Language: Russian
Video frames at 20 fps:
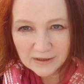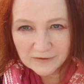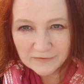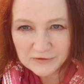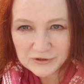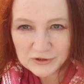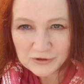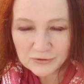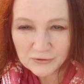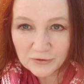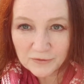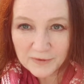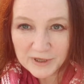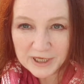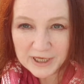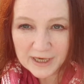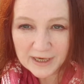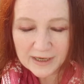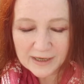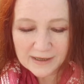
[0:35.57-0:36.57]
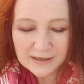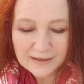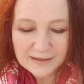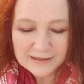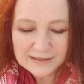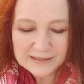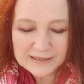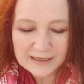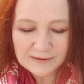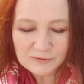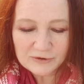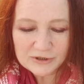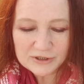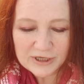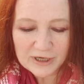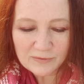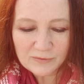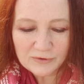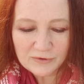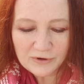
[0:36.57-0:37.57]
Всю меня, само
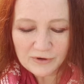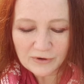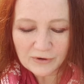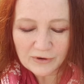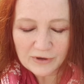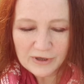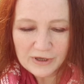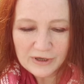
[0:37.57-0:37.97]
собою,